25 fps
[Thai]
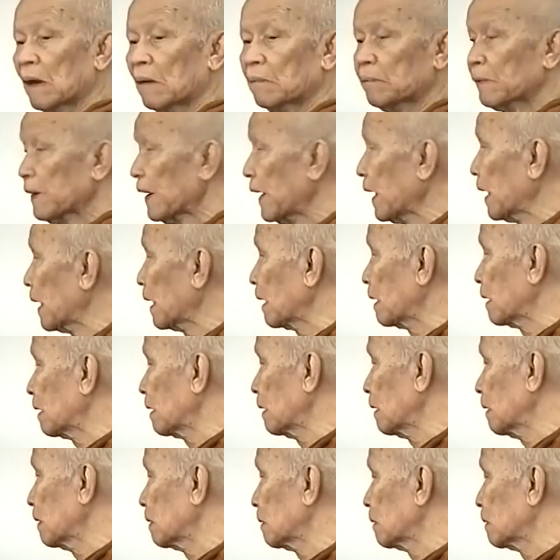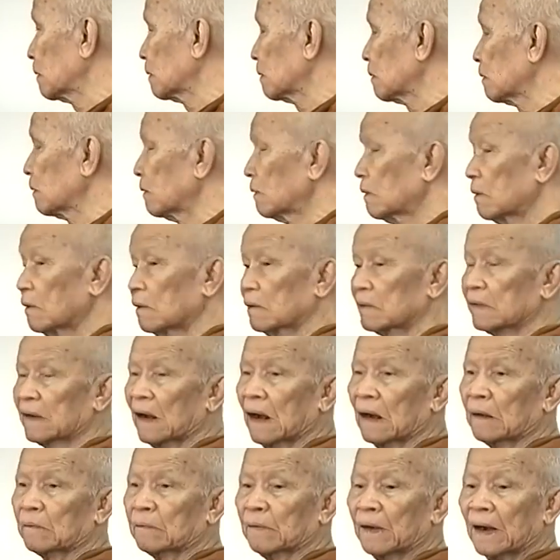มาแพร่เลย
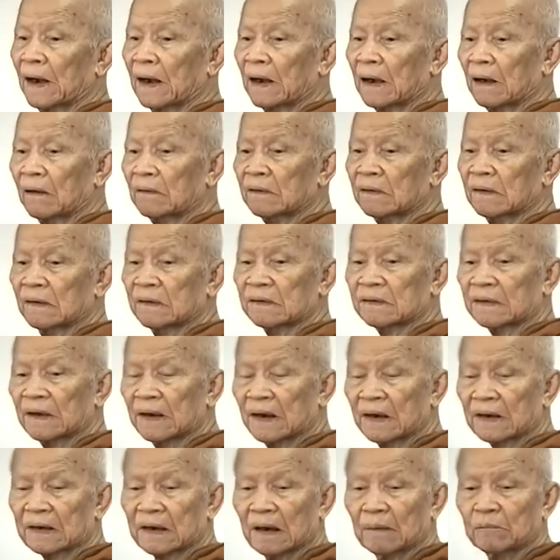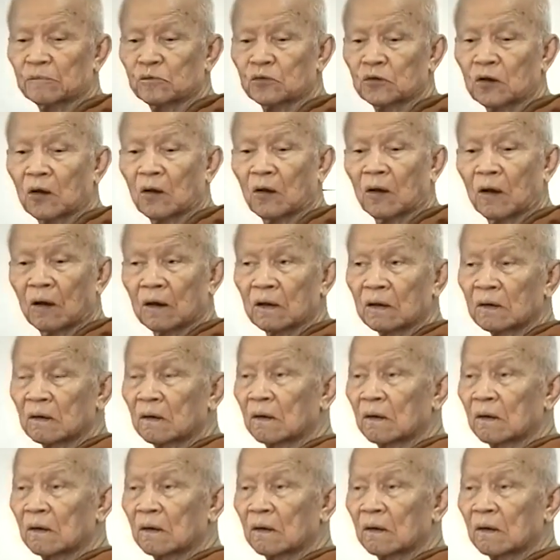จากแพร่แล้วถึงจะได้กลับอุดร